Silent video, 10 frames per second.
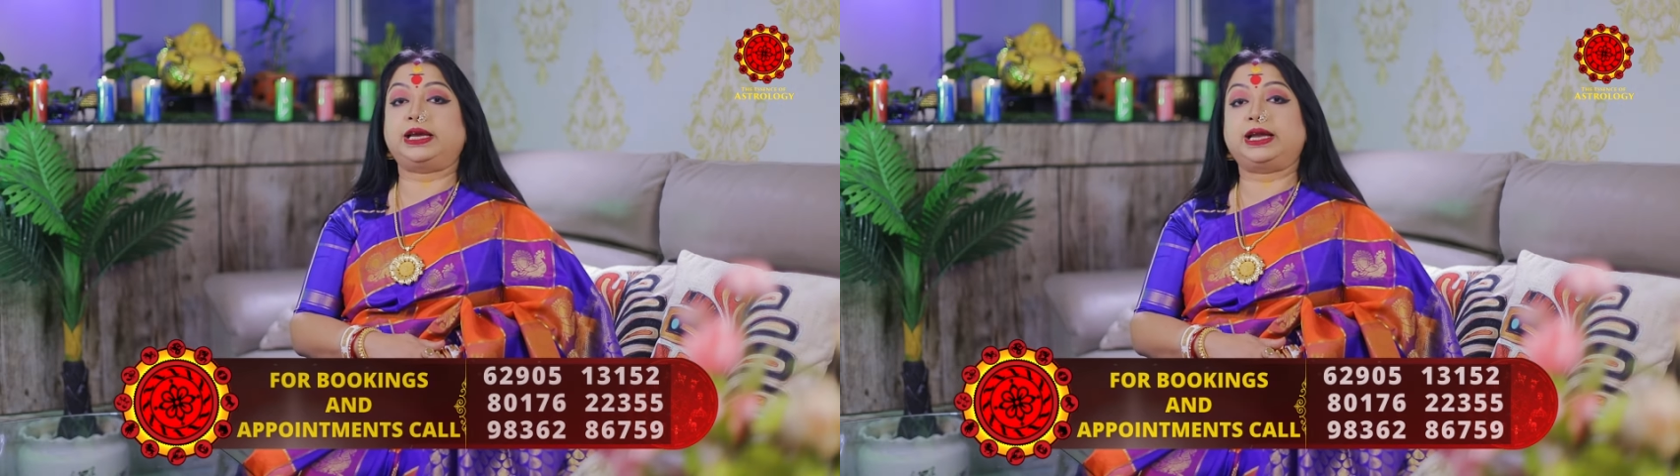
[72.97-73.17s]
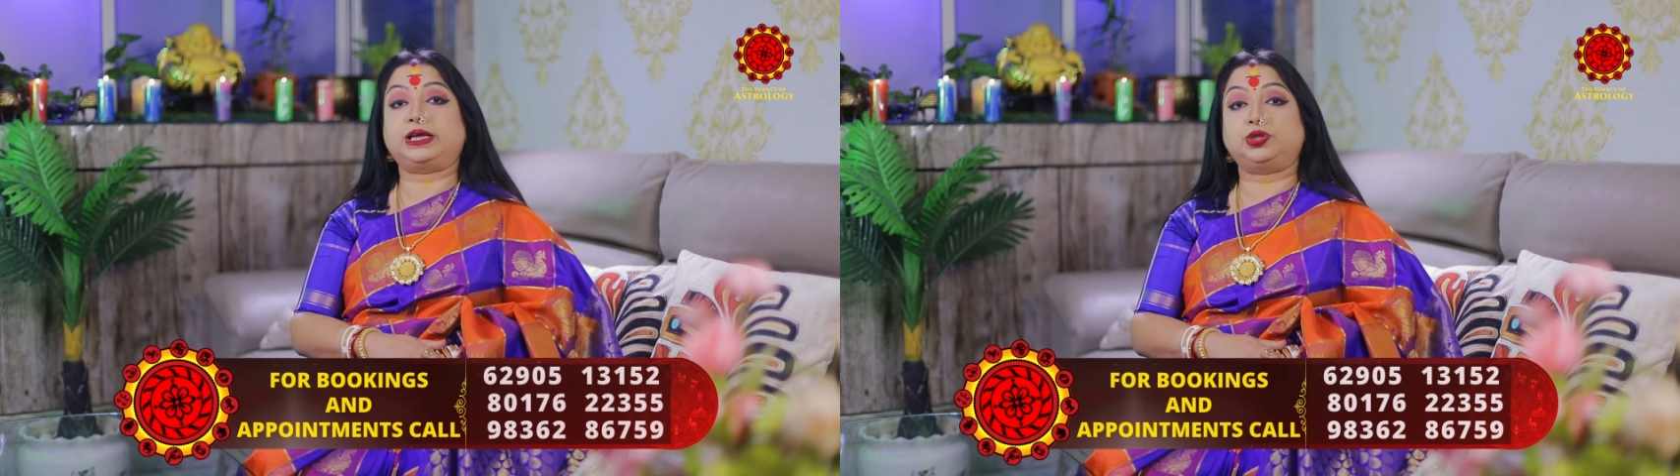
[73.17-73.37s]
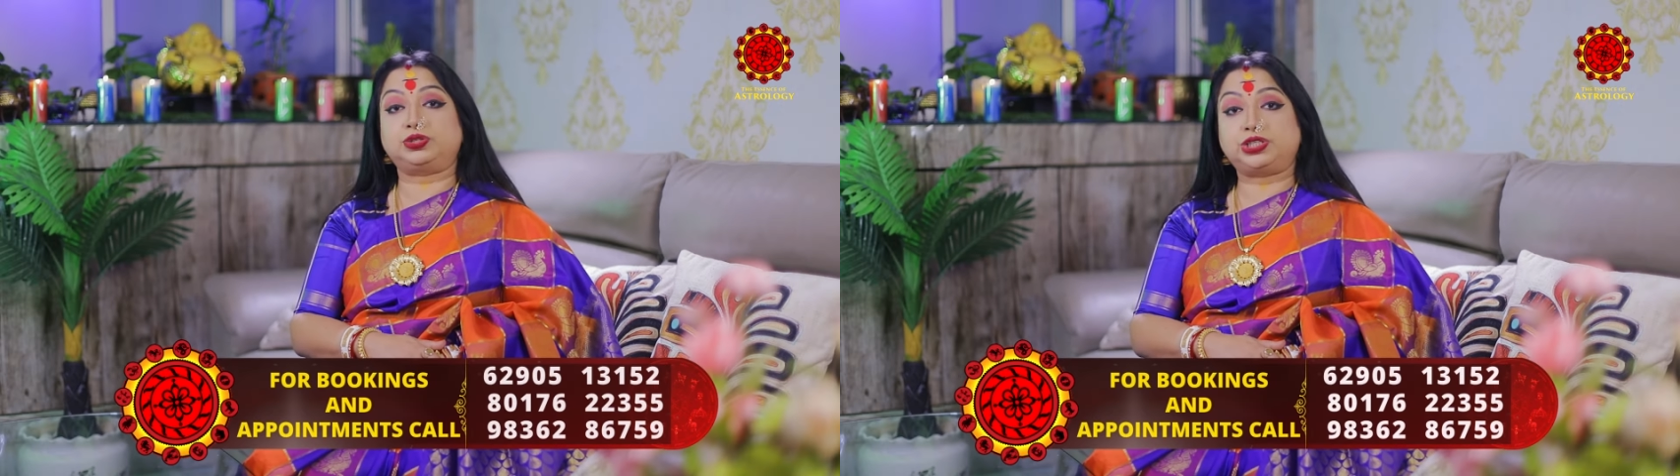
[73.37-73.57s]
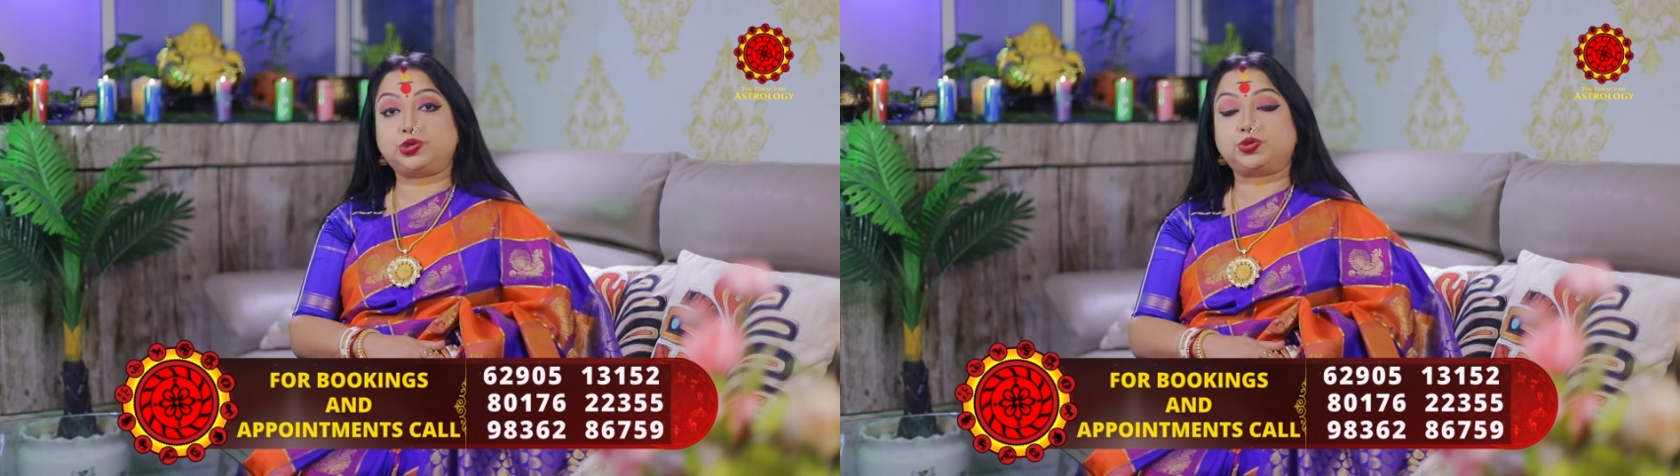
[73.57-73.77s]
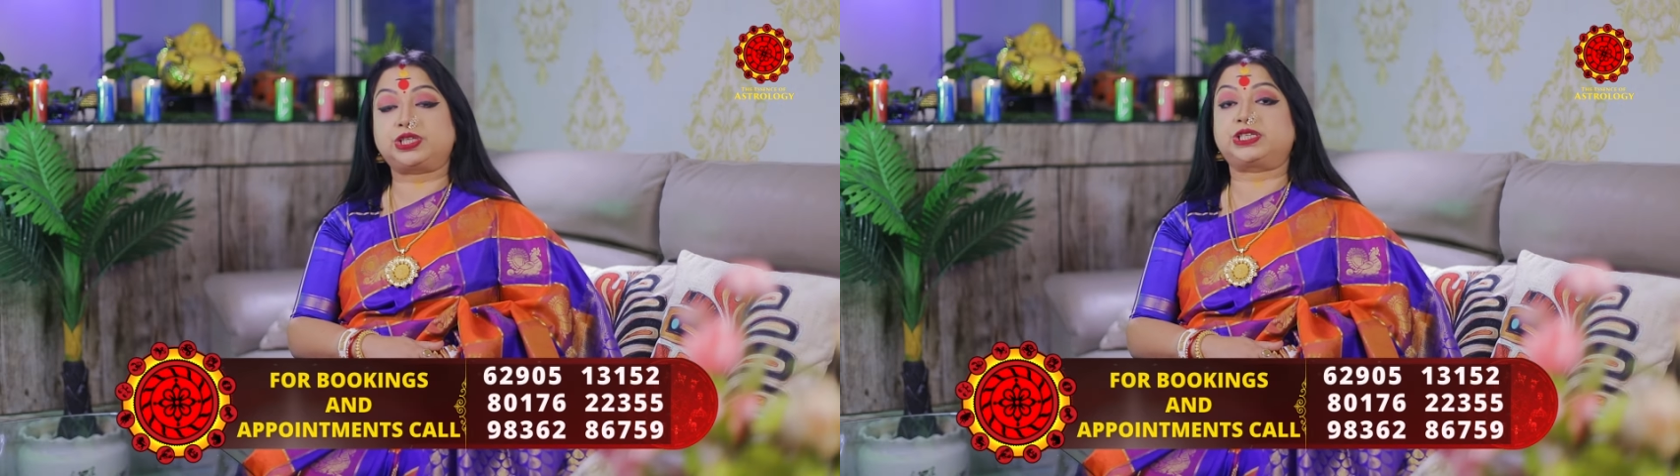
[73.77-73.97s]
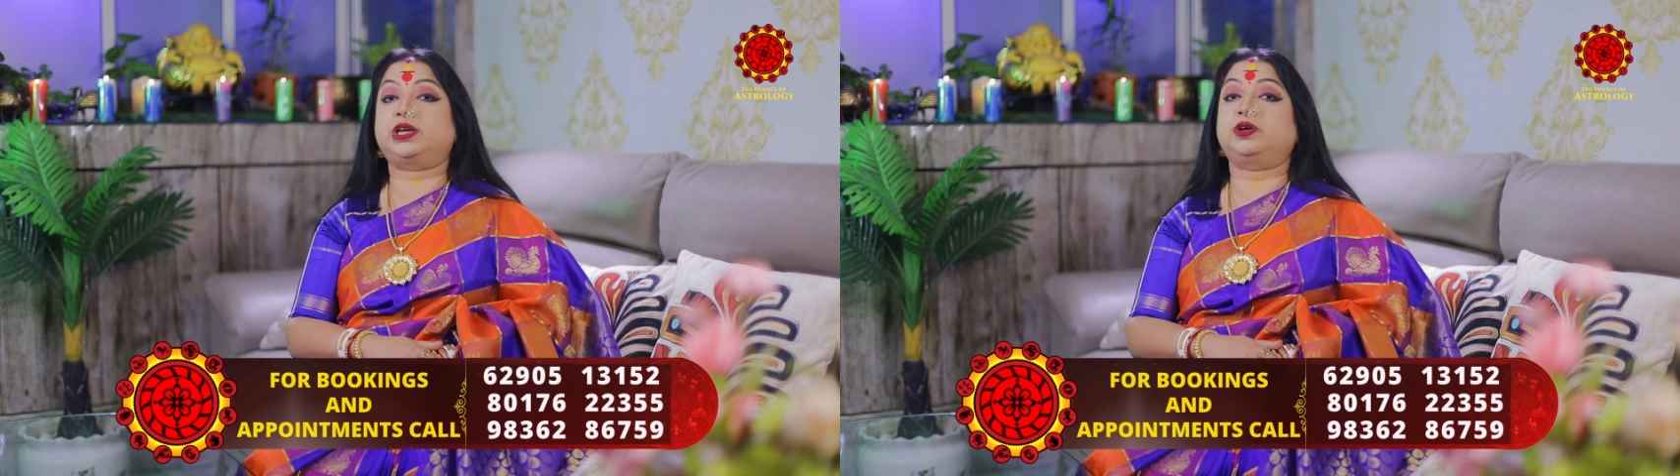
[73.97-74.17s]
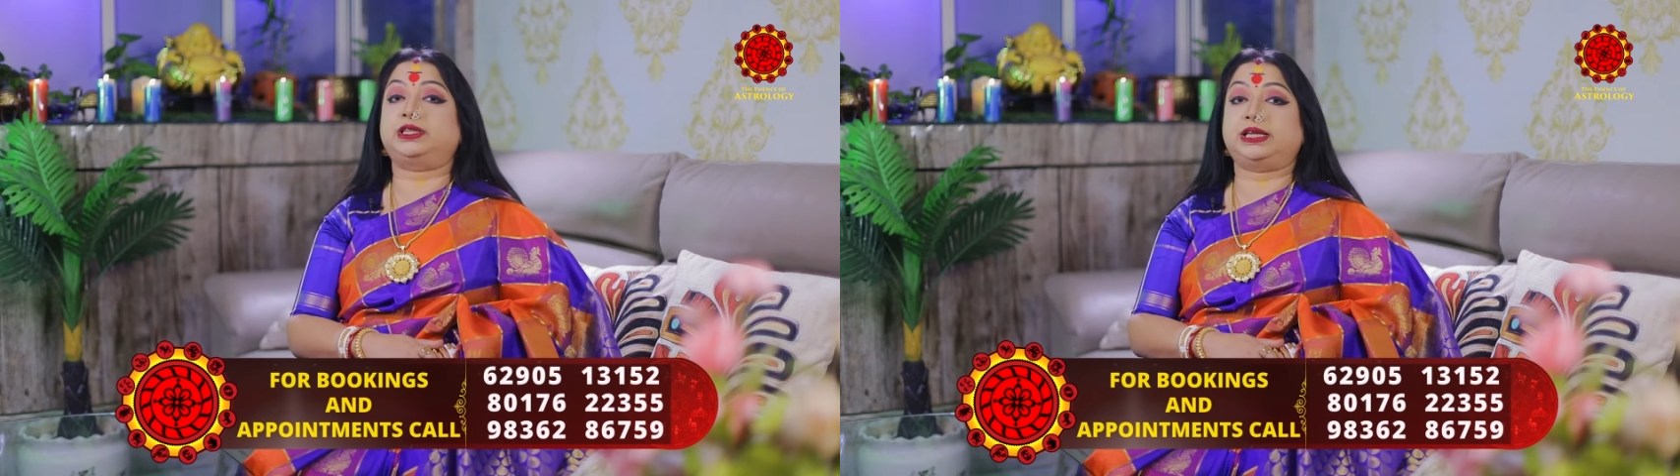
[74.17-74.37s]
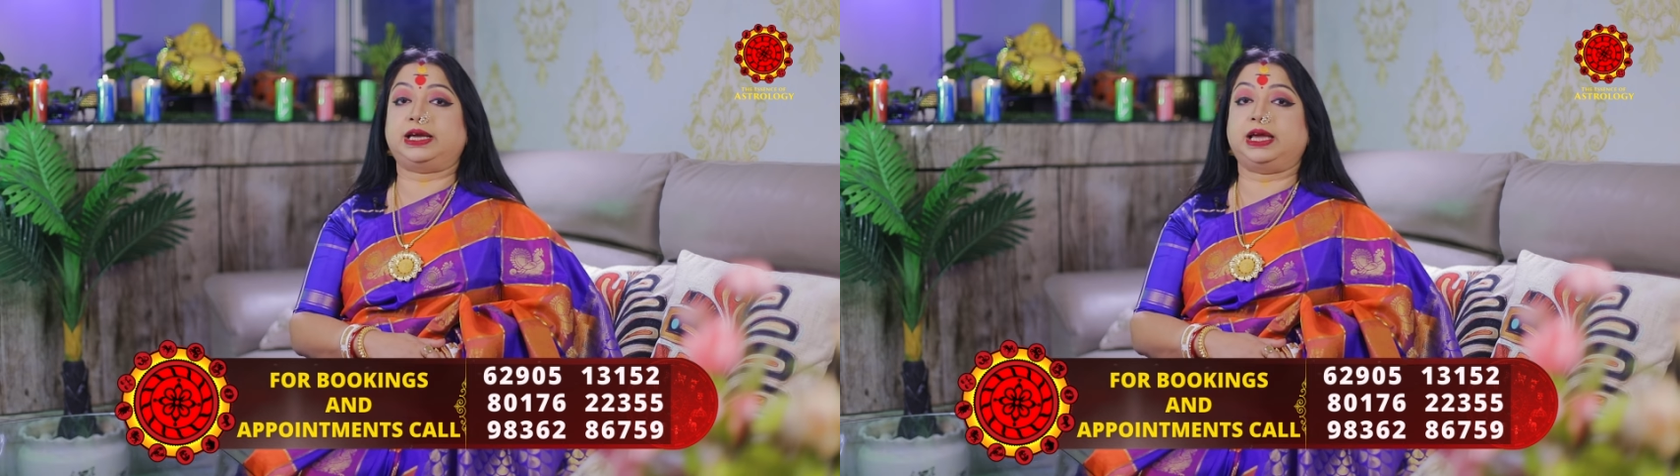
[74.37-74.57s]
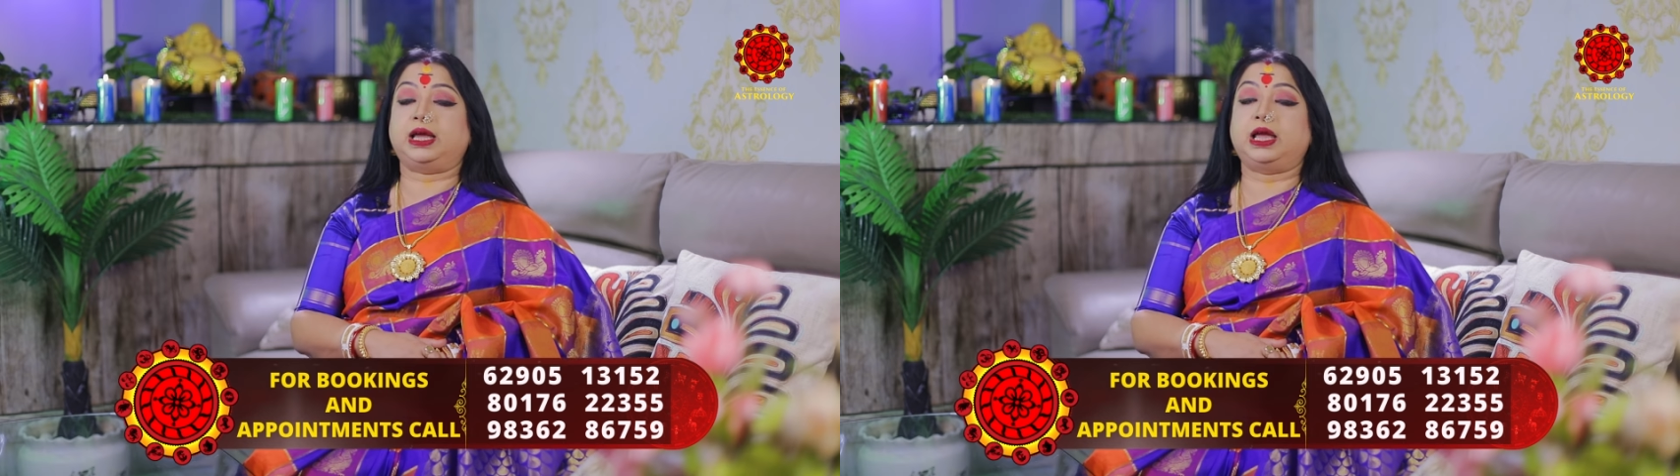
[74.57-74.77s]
এরা কিন্তু ডিউটিশীল হয়ে থাকে